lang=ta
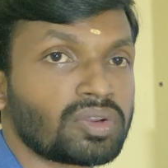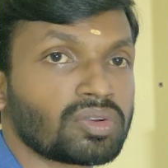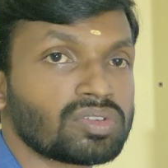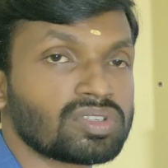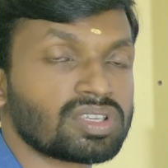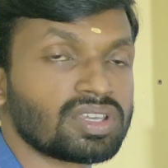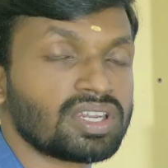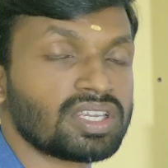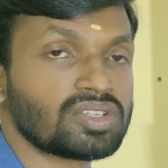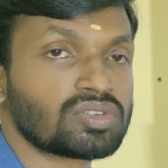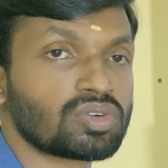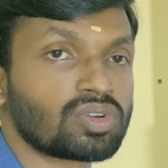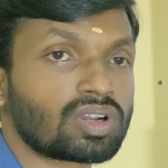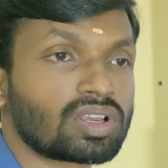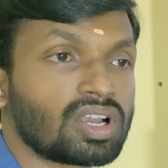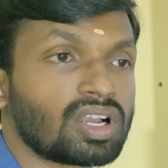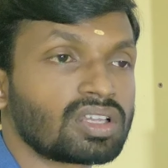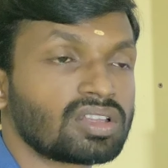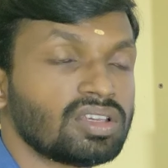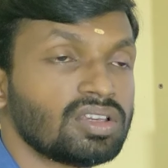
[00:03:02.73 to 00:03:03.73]
ஃப்ரீக்வன்சி ரேஞ்ச்
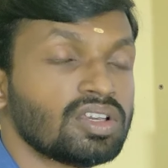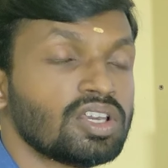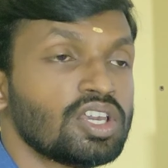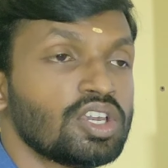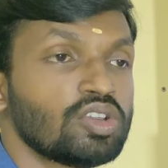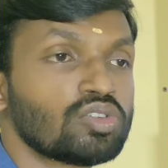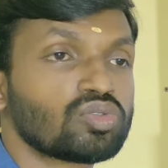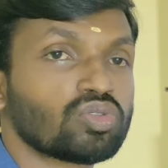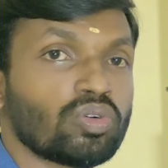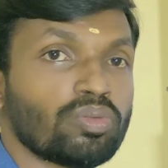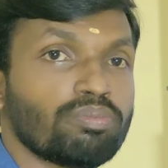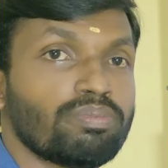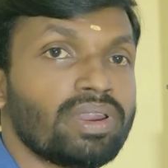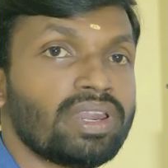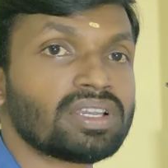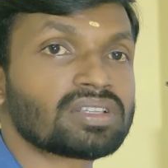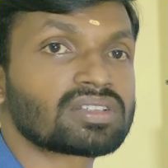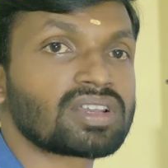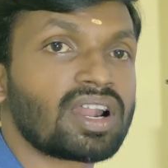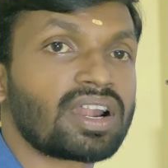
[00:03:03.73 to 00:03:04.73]
ஒர்க் ஆகுது ஸோ
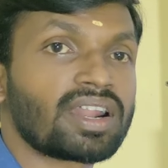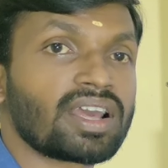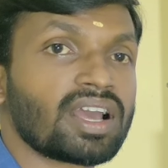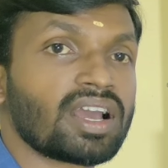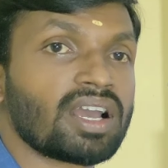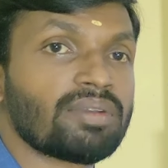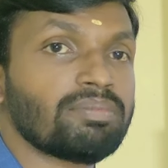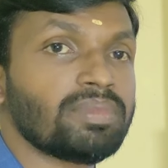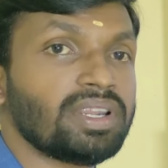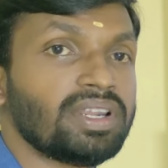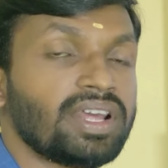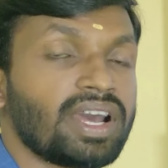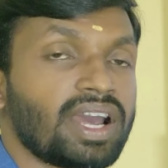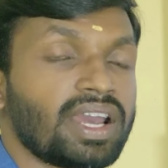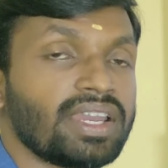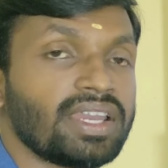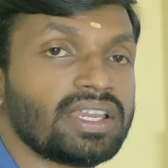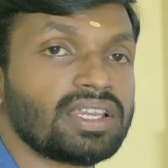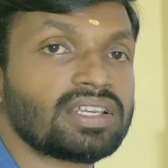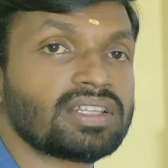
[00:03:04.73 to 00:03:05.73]
பேஸ் அண்ட் மிட்
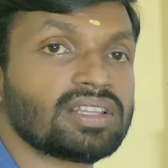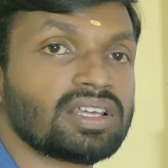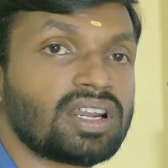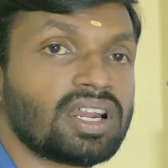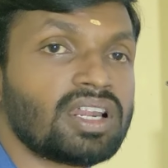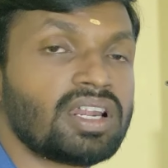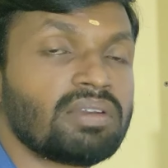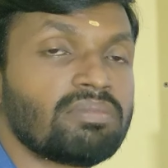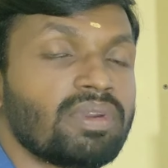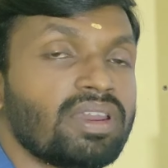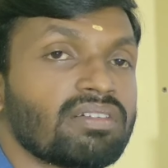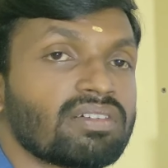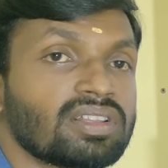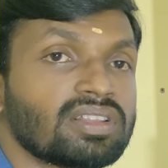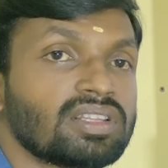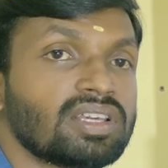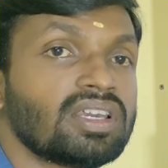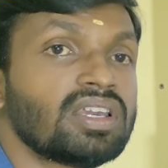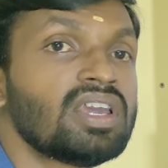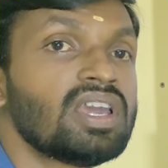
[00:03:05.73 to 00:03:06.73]
ஹை இந்த ரெண்டுமே
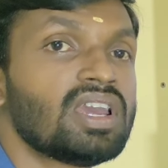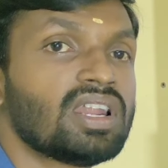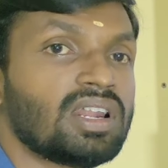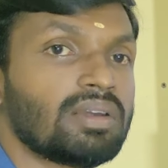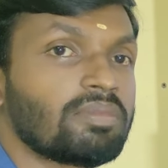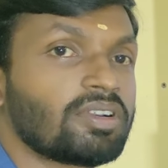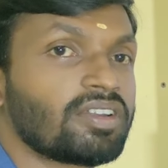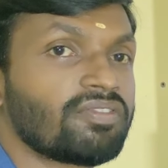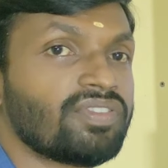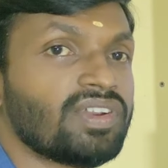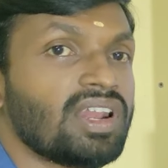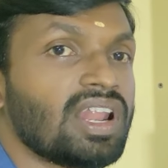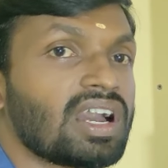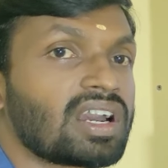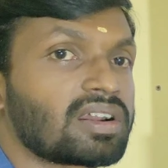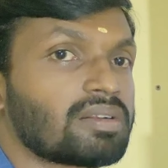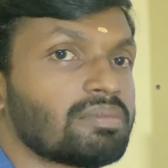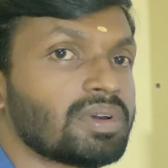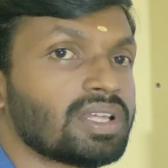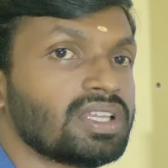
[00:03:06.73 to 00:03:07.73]
வந்து நமக்கு ஃபீல்
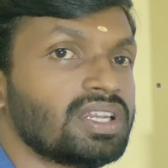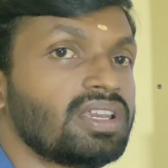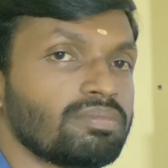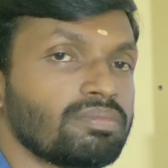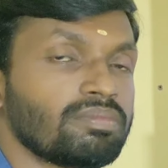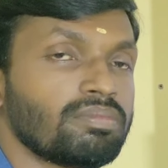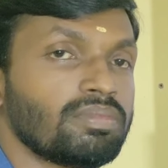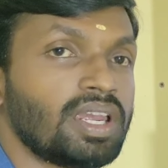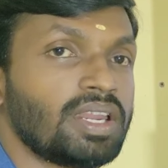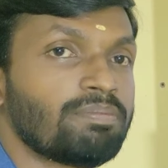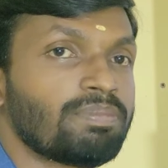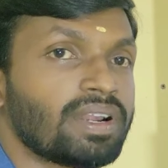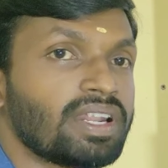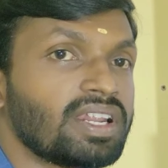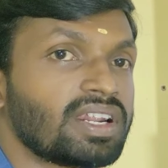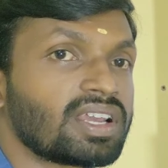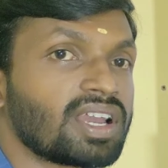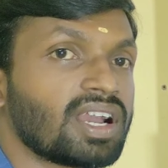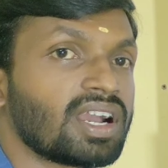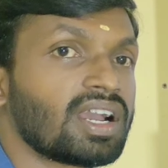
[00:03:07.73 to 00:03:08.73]
ஆகிற மாதிரி மேட்
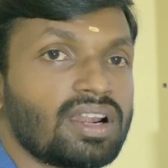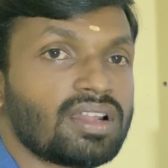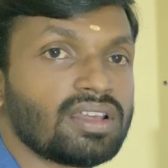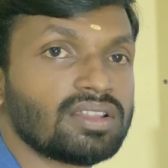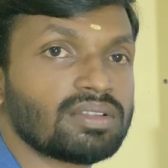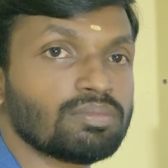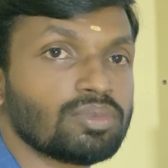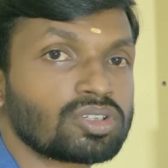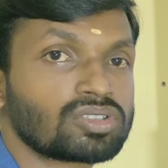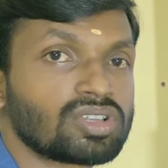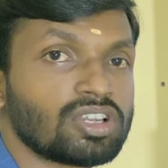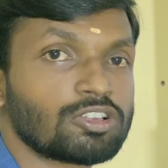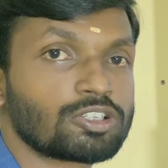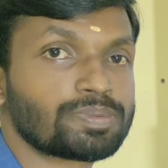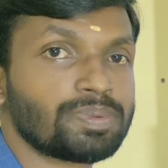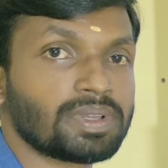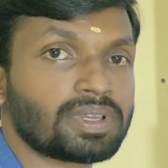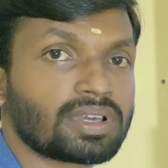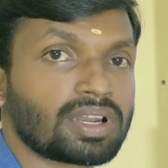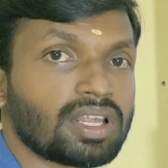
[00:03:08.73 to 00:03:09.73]
பண்ணியிருக்காங்க அண்ட் இந்த புக் செல்
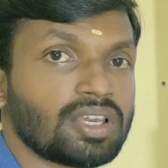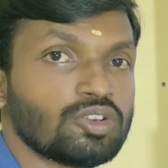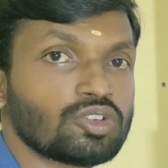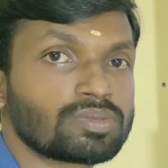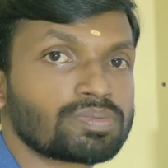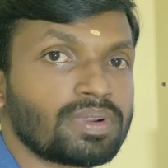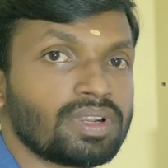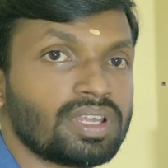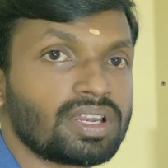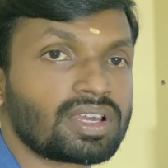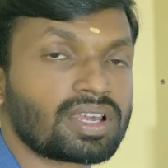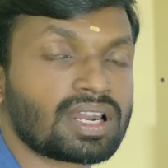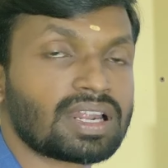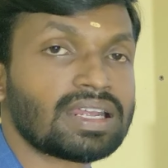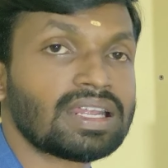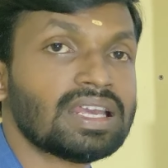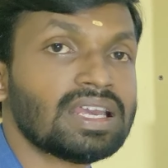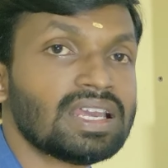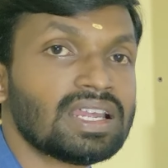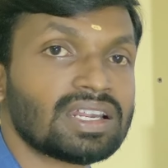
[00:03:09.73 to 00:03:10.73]
ஸ்பீக்கரில் யூஸ் பண்ணியிருக்கிற
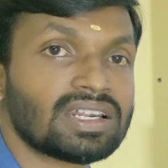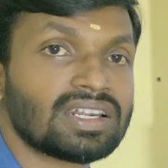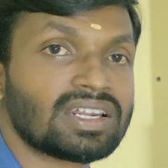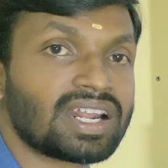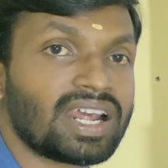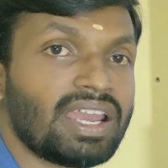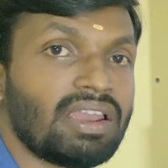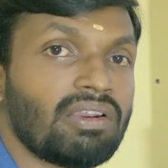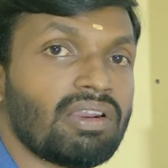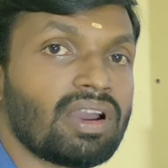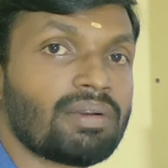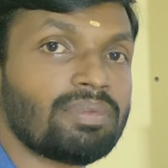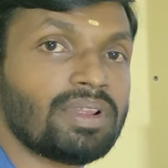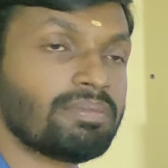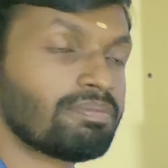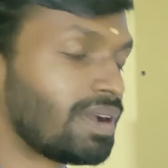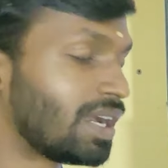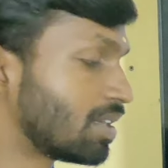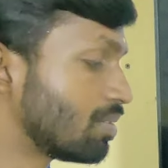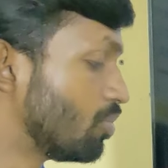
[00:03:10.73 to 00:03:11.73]
ட்ரைவ்
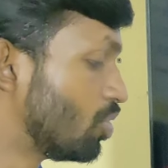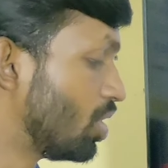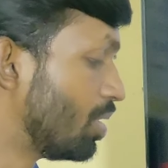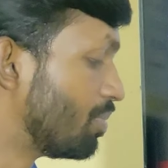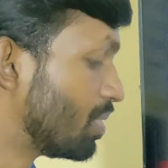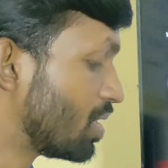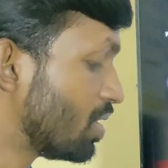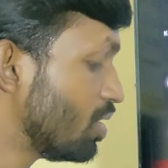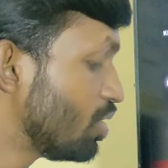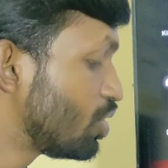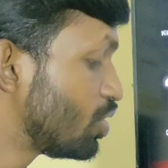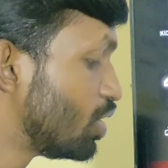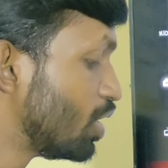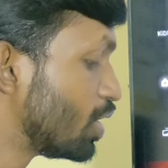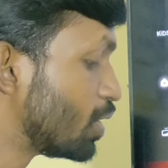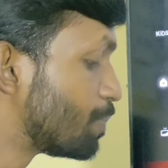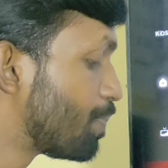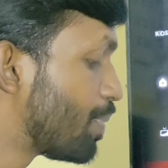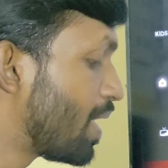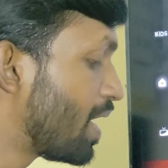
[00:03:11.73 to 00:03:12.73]
அப்படின்னு பார்க்கும்போது நமக்கு
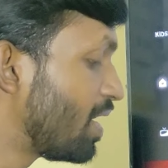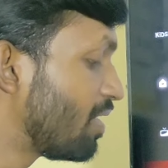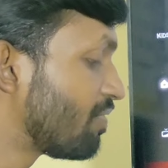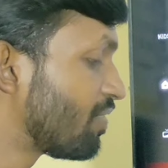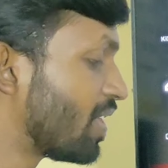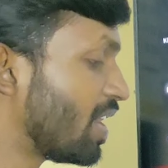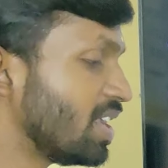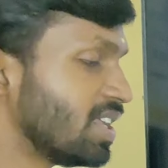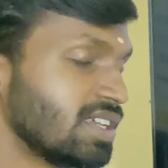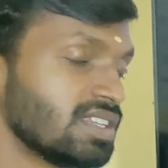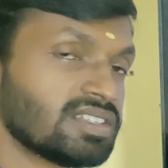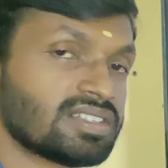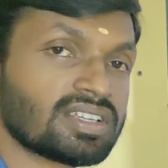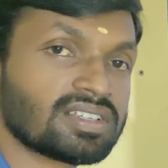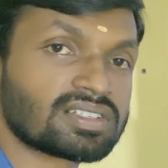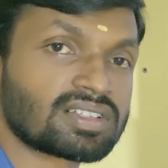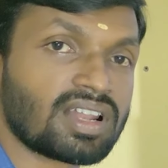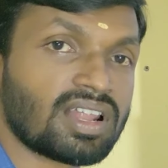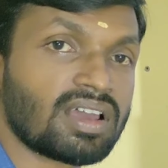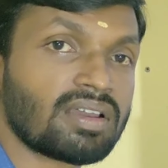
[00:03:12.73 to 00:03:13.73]
சிக்ஸ் பாயிண்ட் ஃபைவ்
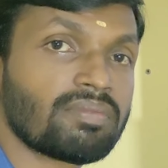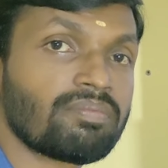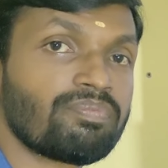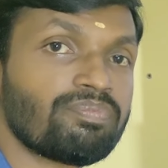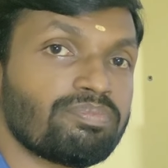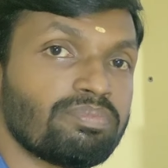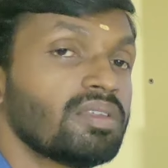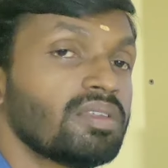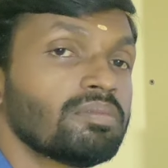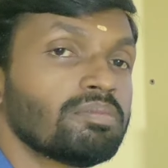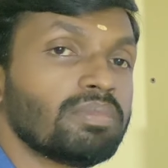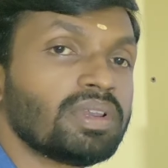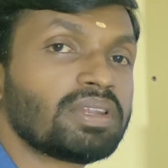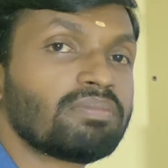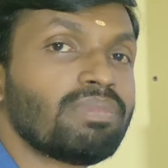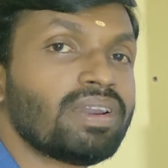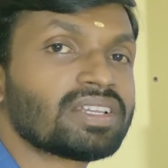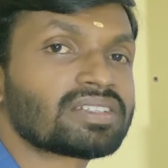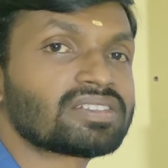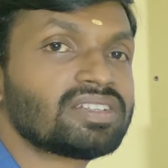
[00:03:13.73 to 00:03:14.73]
இன்ச்சஸில்
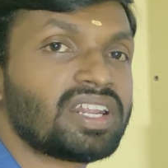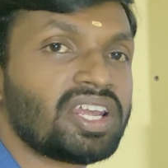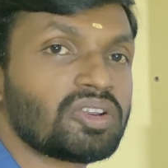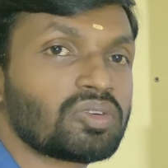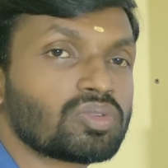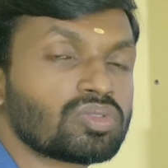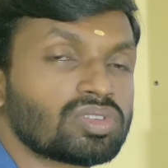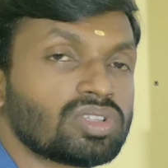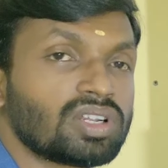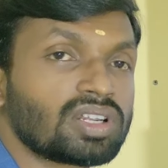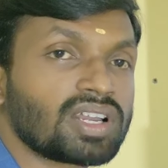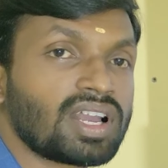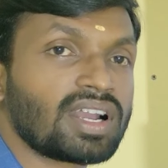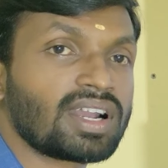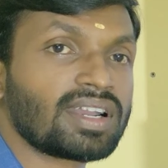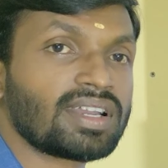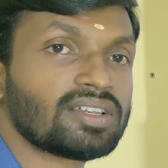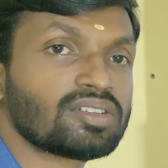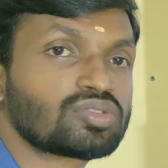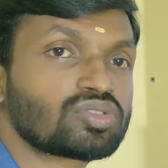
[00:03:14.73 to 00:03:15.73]
மிட் பேஸ் ட்ரைவ்
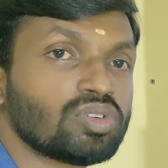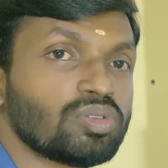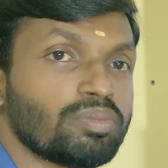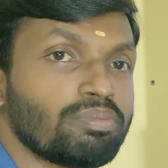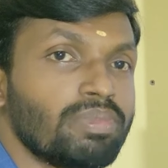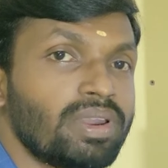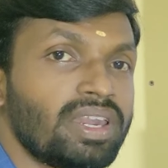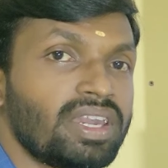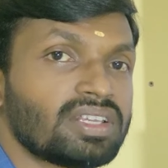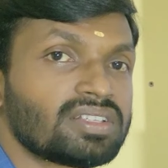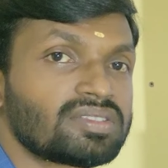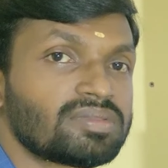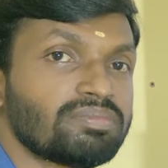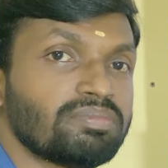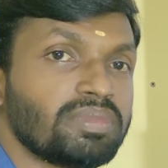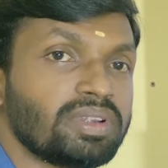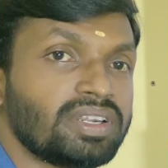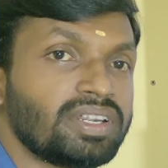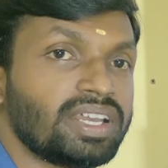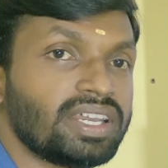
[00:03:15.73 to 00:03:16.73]
கொடுத்துருக்காங்க ஸோ பேஸ்
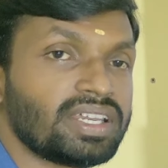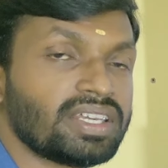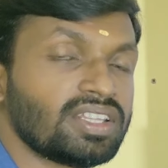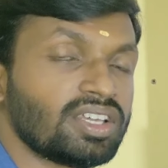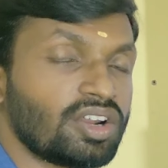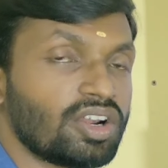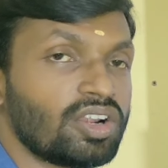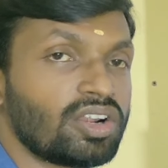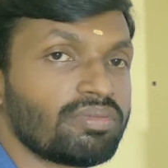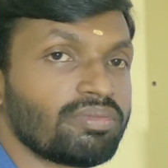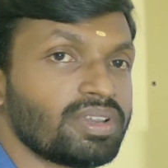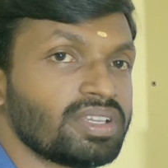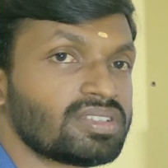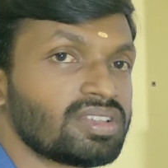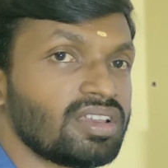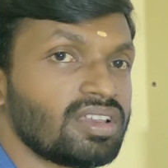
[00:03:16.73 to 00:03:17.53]
மிட் இது ரெண்டுமே